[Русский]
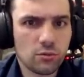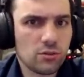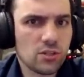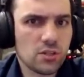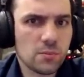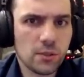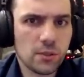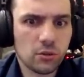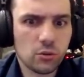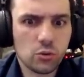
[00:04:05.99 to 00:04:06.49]
Вот
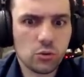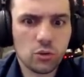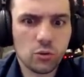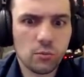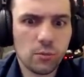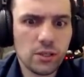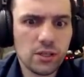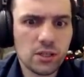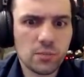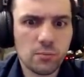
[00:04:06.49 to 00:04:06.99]
несмотря на то, что
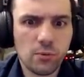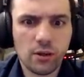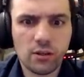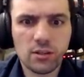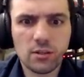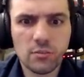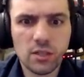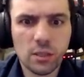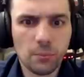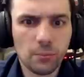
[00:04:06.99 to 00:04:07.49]
Блиц,
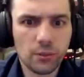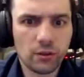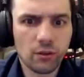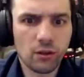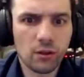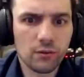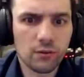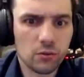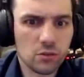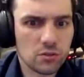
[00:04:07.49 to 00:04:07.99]
партия мне
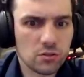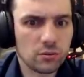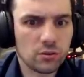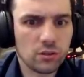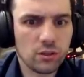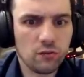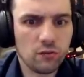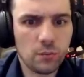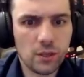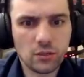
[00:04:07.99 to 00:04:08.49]
понравилась. Вот
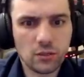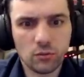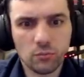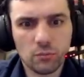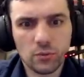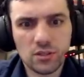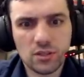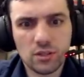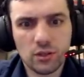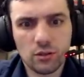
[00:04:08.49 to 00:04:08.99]
на f5 он
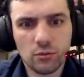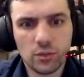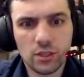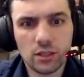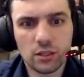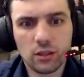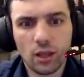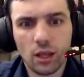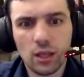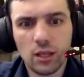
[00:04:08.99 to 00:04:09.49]
поставил
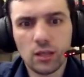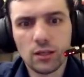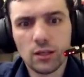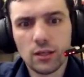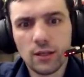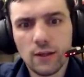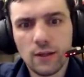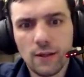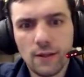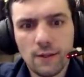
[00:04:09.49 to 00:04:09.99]
e3,
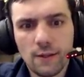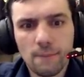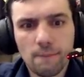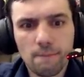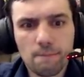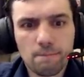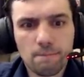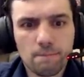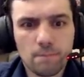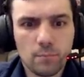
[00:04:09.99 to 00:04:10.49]

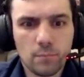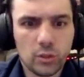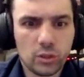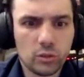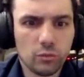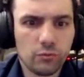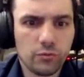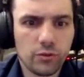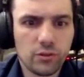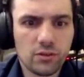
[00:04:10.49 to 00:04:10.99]

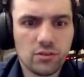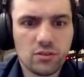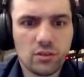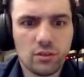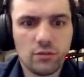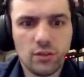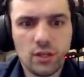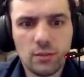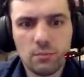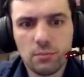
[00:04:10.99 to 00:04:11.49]
потом ферзь
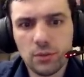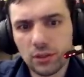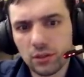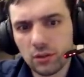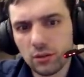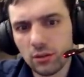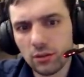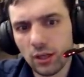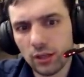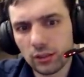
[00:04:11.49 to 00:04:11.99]
c2,
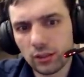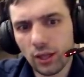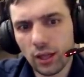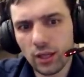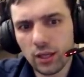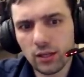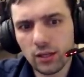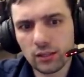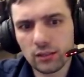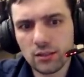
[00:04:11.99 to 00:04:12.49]

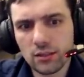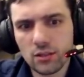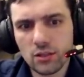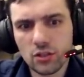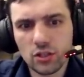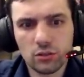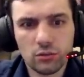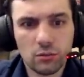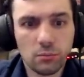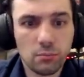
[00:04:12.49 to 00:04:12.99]
а3 как-то
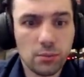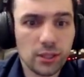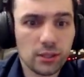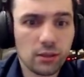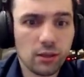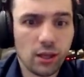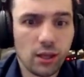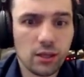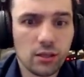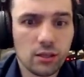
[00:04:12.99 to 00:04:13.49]
сначала,
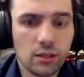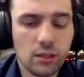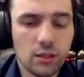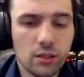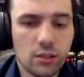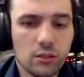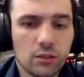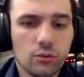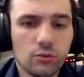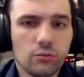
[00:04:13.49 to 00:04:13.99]
b3.
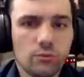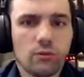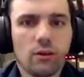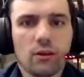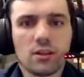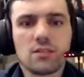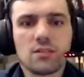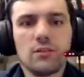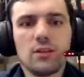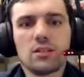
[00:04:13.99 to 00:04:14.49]
Ну,
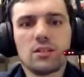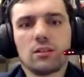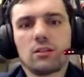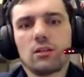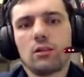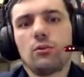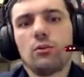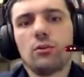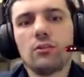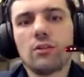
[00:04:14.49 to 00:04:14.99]
развитие
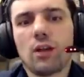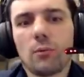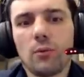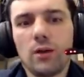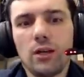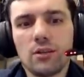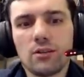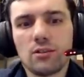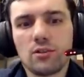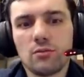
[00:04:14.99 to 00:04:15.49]
такое
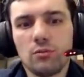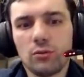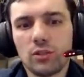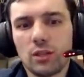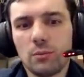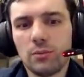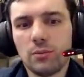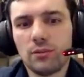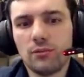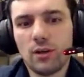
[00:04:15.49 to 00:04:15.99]
нормальное, слон на
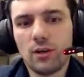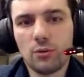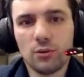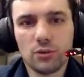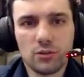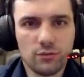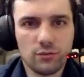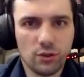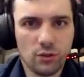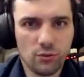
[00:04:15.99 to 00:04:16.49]
b2
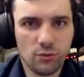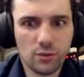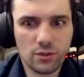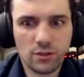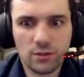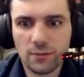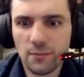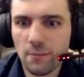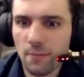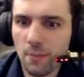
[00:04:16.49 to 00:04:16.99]
хоть
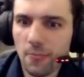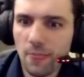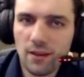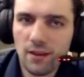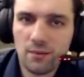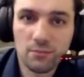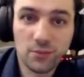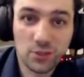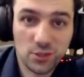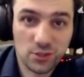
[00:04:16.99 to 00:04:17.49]
выходит.
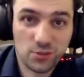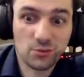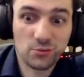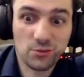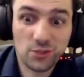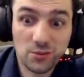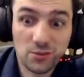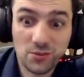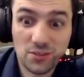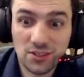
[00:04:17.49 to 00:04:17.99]
Мы сейчас
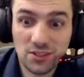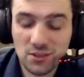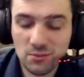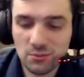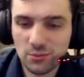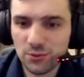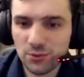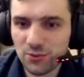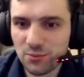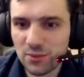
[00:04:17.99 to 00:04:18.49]
увидим, с этим
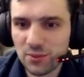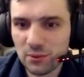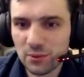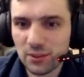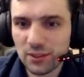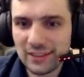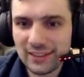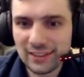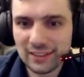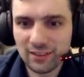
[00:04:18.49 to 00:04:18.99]
будут у
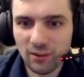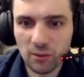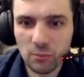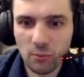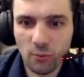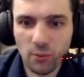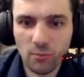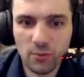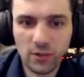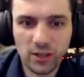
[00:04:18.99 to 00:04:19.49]
белых некоторые
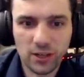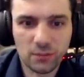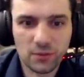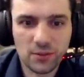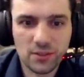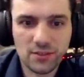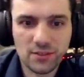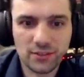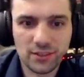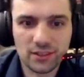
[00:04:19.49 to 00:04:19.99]

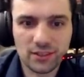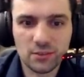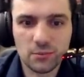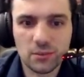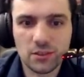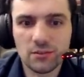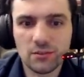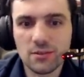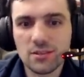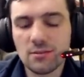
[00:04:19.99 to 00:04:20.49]
проблемы с выходом
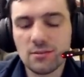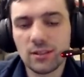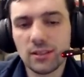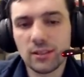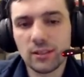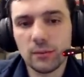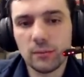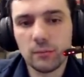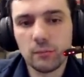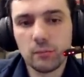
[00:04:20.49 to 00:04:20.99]
этого
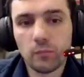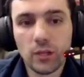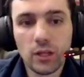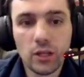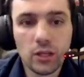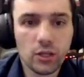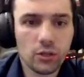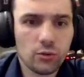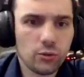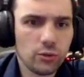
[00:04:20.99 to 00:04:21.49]
слона.
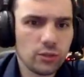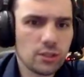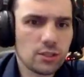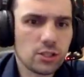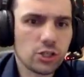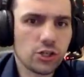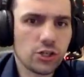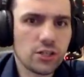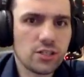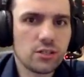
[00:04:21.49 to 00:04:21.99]
И конь на
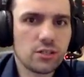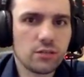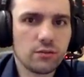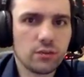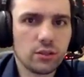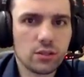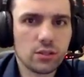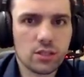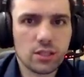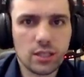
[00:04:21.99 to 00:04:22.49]
c6
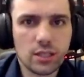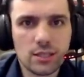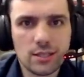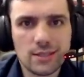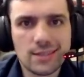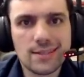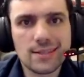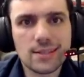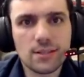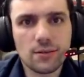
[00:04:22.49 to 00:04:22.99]
действительно стоит
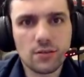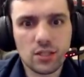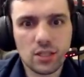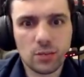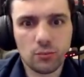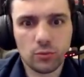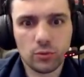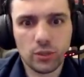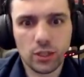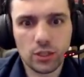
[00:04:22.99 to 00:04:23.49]
здесь не
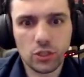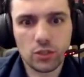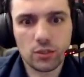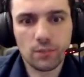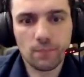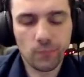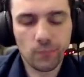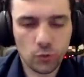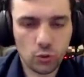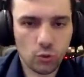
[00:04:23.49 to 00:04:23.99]
совсем удачно.
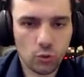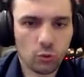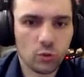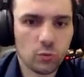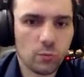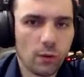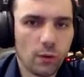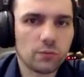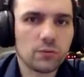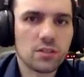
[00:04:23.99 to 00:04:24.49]
У
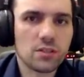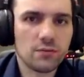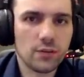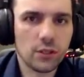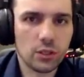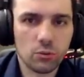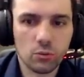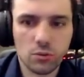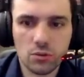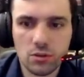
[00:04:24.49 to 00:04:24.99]
черных, правда,
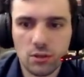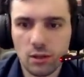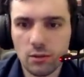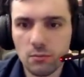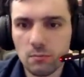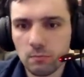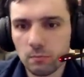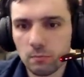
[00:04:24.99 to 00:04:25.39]
свои козыри.